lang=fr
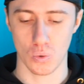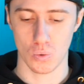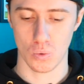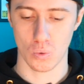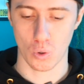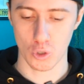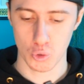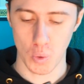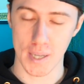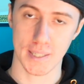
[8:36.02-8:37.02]
on
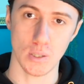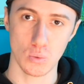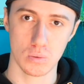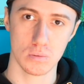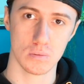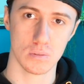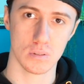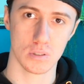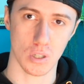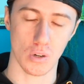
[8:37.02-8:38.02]
reçoit un caillou
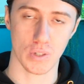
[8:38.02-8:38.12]
Genre